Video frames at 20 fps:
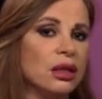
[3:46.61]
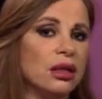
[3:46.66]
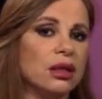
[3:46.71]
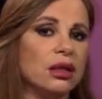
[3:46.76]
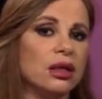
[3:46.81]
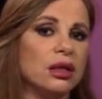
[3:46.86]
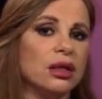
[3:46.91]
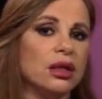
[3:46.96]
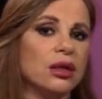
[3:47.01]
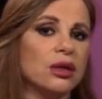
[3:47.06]

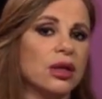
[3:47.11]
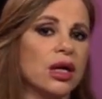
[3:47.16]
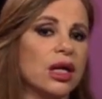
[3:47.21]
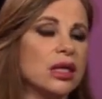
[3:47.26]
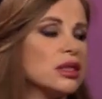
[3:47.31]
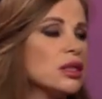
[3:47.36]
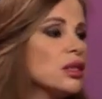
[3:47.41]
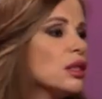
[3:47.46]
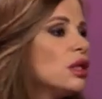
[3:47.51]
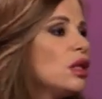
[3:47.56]
آه،
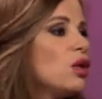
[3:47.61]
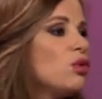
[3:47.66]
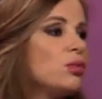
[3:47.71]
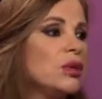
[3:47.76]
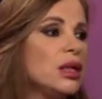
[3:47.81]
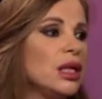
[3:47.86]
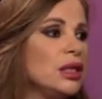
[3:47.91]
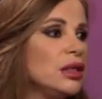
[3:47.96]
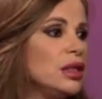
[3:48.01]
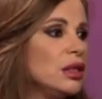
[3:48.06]
خاصة لو
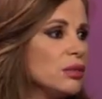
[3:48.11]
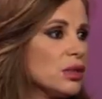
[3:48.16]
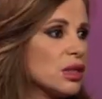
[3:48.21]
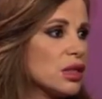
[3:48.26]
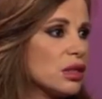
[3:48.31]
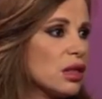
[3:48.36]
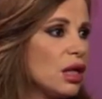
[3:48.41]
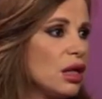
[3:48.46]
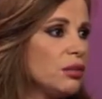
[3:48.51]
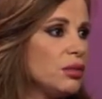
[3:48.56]
بالأيام
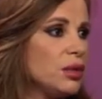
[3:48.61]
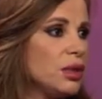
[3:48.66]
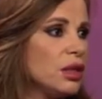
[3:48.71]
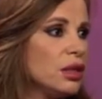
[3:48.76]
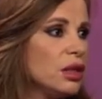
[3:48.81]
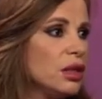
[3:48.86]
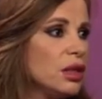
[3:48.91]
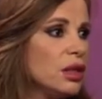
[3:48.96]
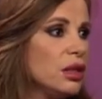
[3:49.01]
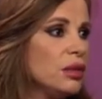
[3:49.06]
الصعبة